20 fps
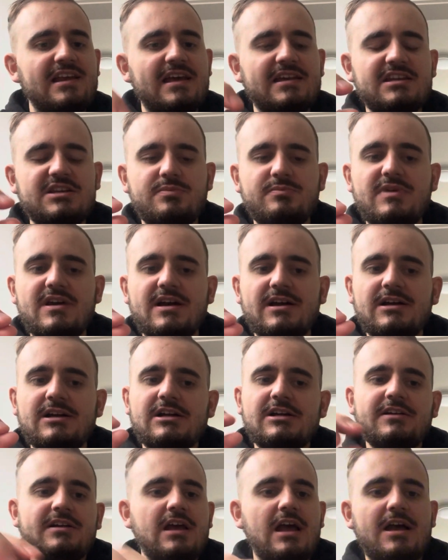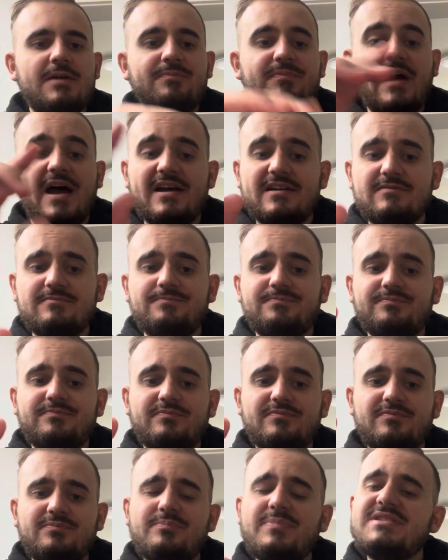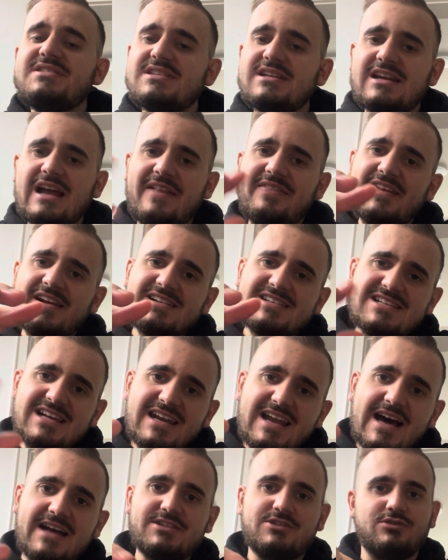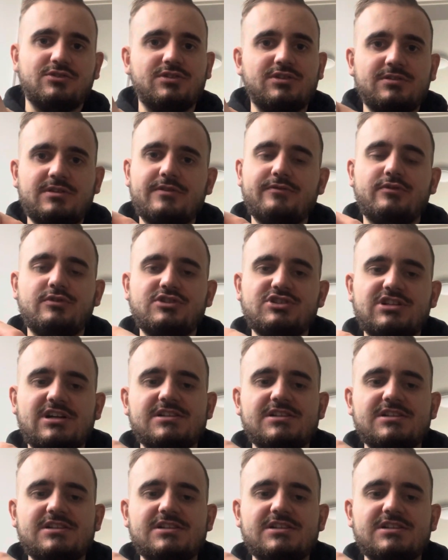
hätte ich mir ähm, ein bisschen anderen Salat noch gewünscht.